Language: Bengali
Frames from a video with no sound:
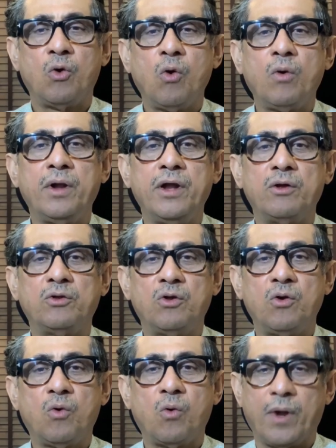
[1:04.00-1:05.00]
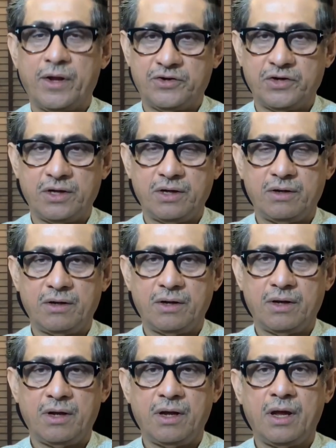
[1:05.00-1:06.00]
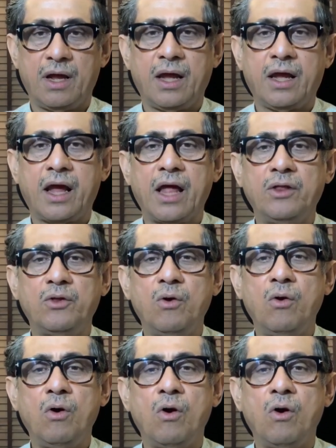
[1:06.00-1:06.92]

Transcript: রোগ নিয়ন্ত্রণ করেছে কেন্দ্র